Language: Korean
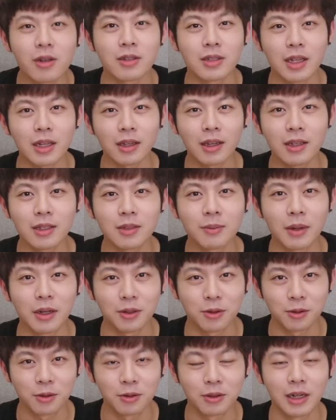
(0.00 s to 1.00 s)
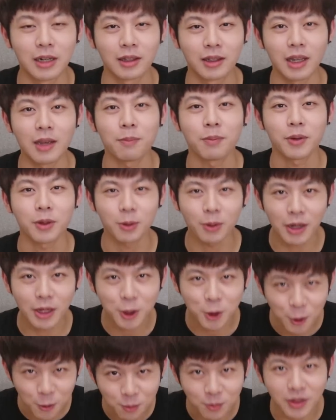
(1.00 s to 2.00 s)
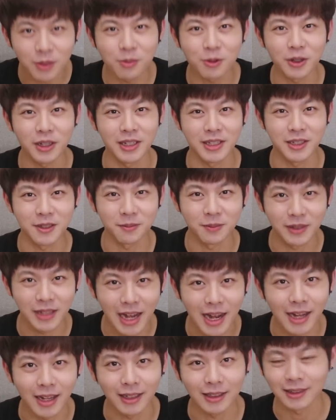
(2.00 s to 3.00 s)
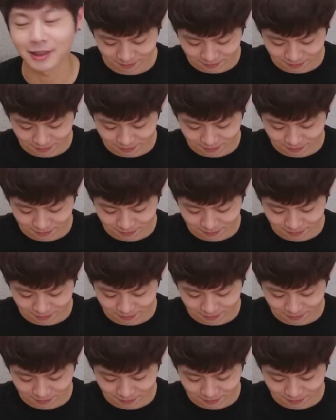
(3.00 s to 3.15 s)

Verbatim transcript: 연상 퀴즈 마술을 할 때 필요한 준비물이 있습니다.